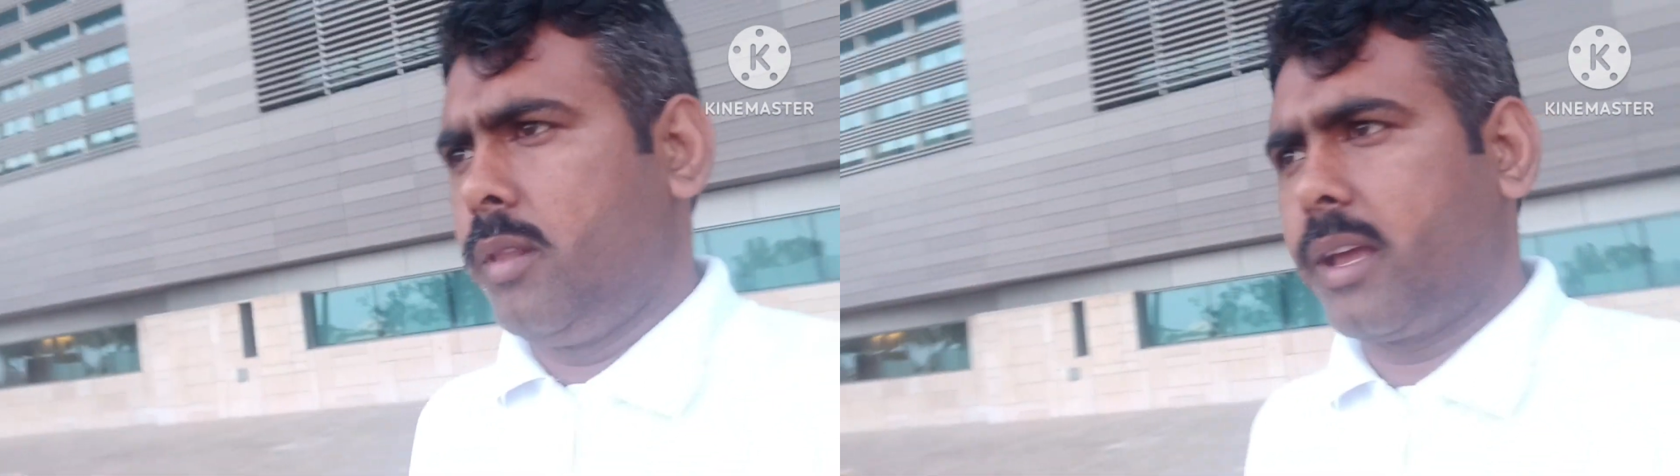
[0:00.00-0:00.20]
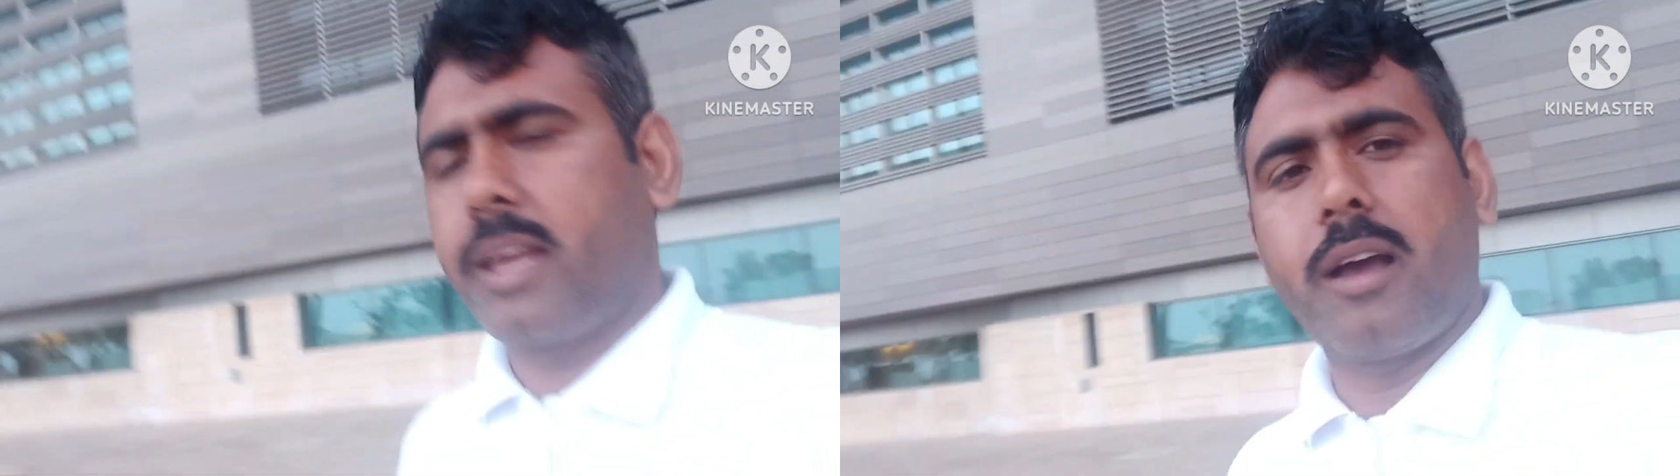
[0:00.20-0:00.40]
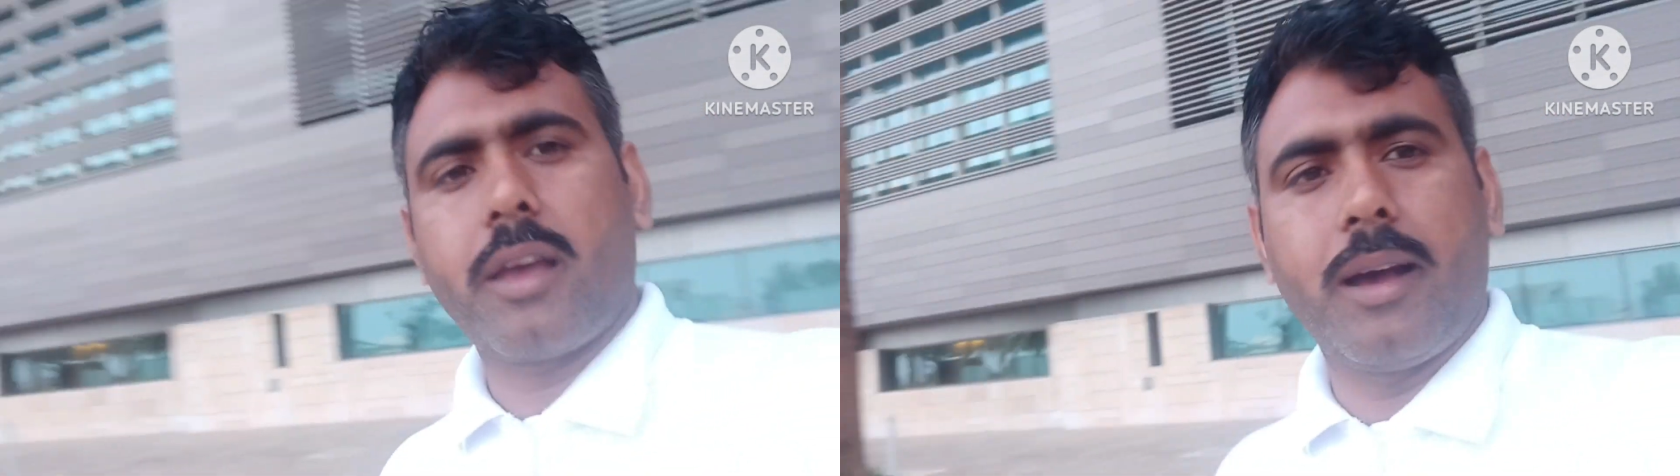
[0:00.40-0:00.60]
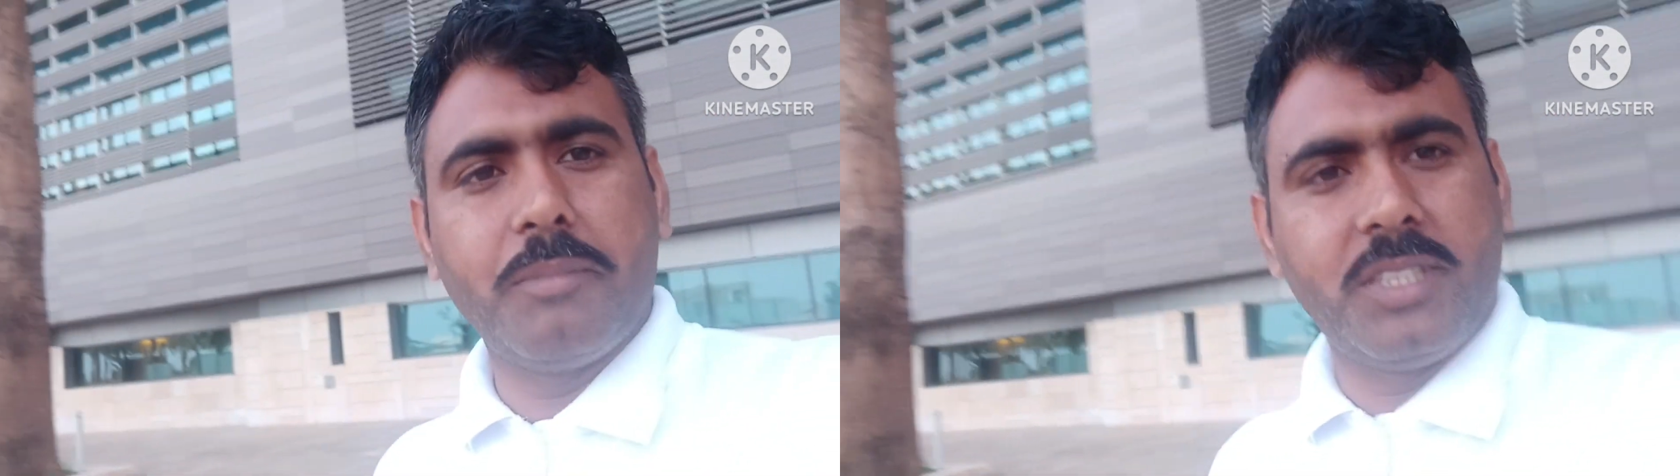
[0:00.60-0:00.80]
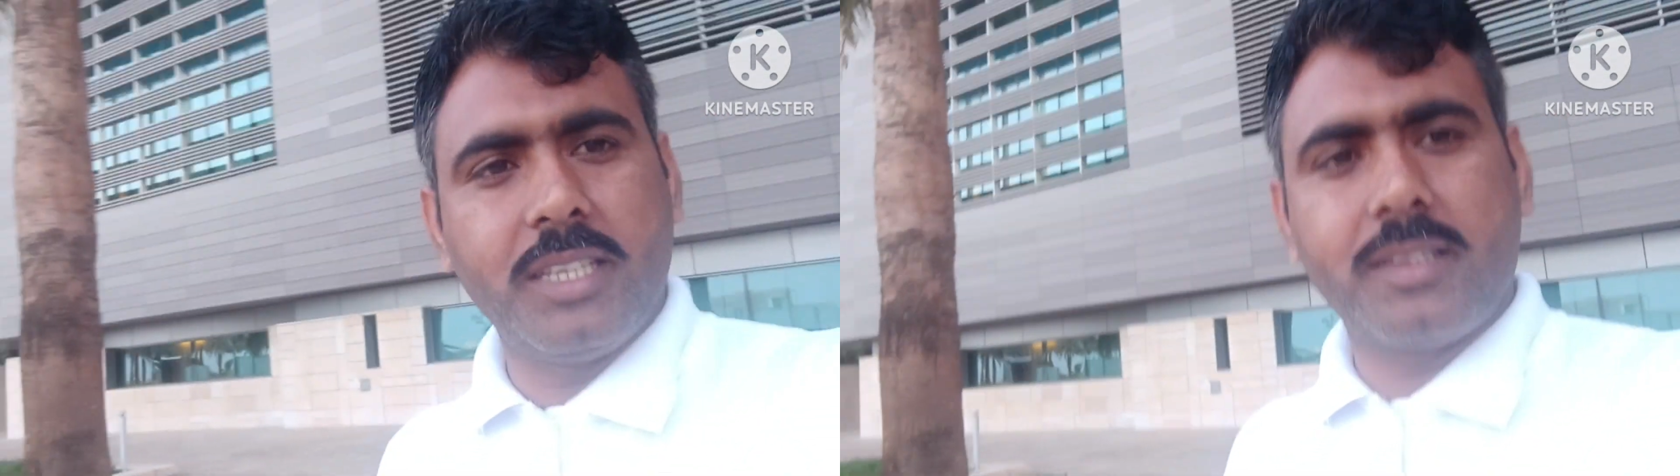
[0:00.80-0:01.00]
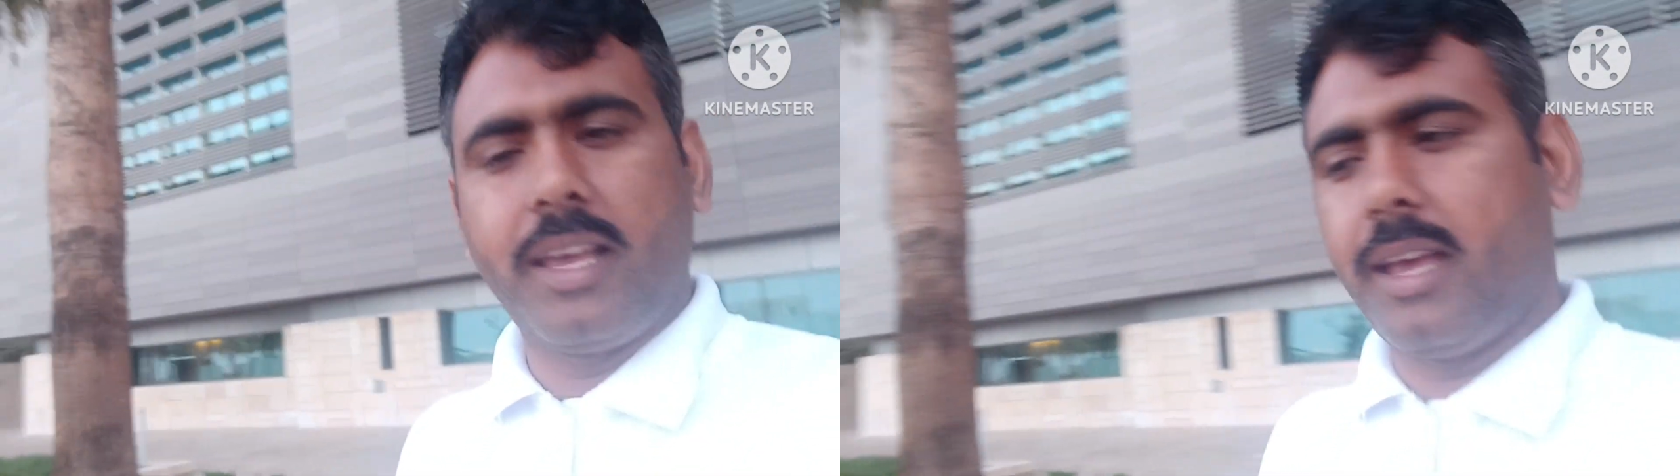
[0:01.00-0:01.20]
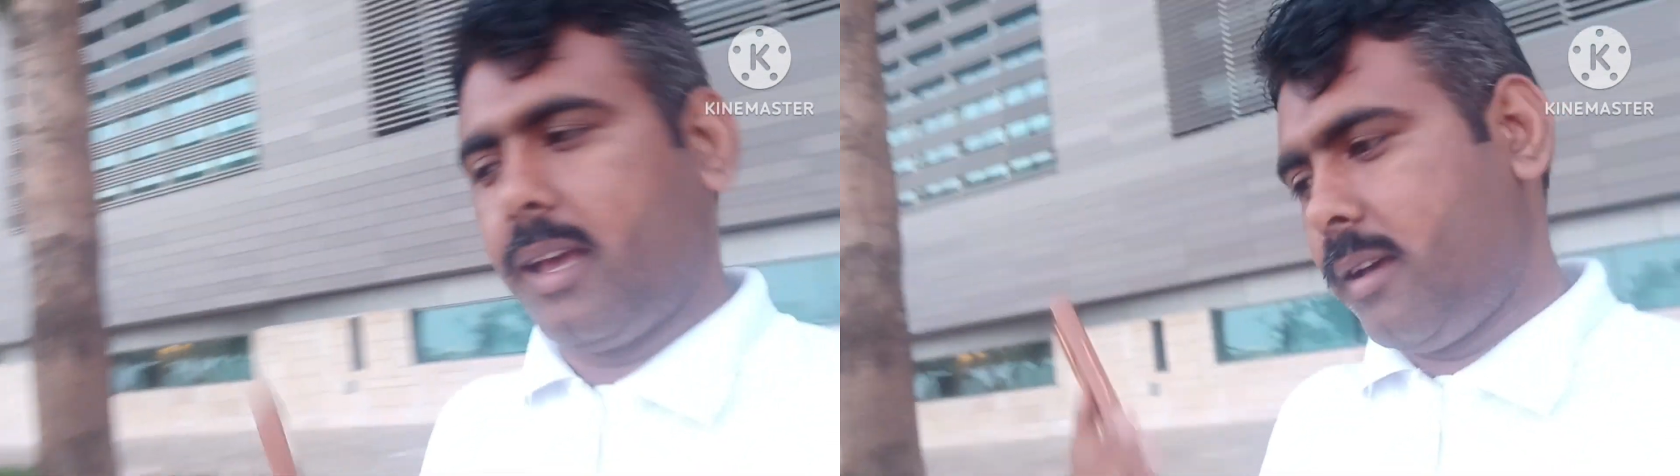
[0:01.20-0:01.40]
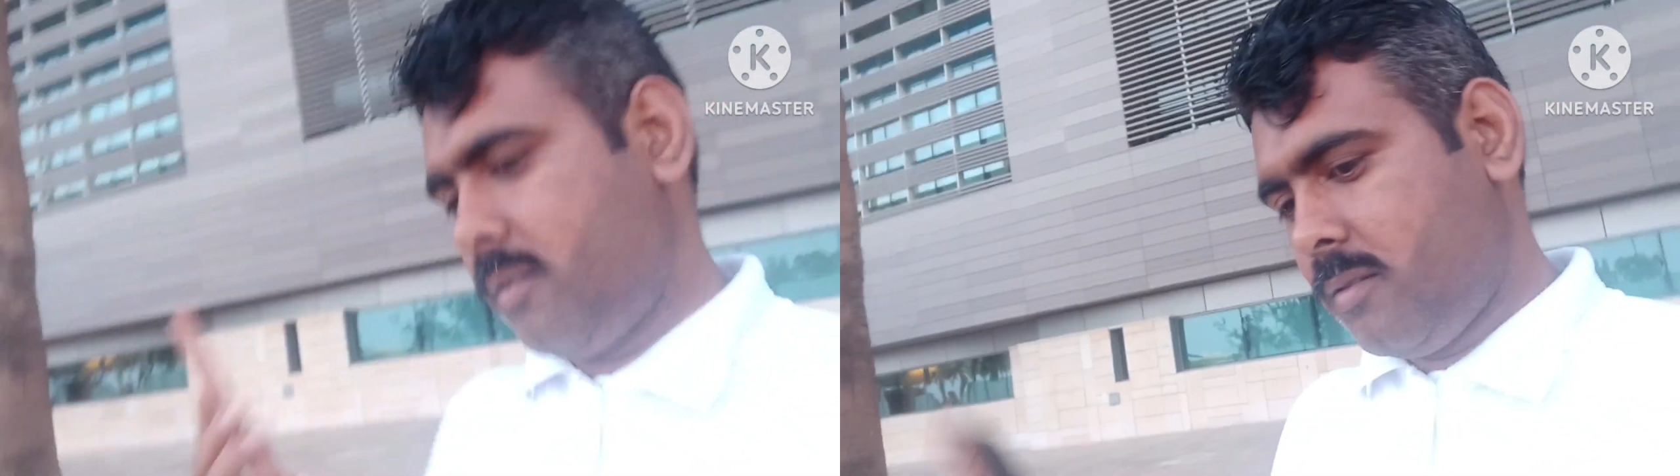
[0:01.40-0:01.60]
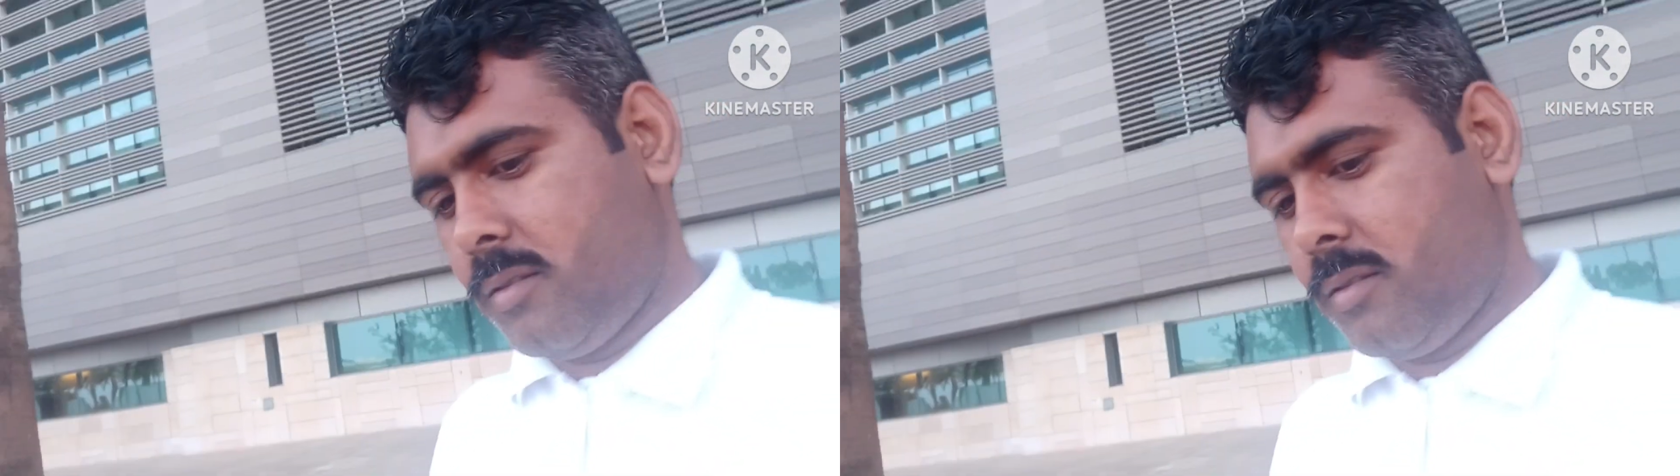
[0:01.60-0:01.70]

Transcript: लगेगा कि आप जीत गए हैं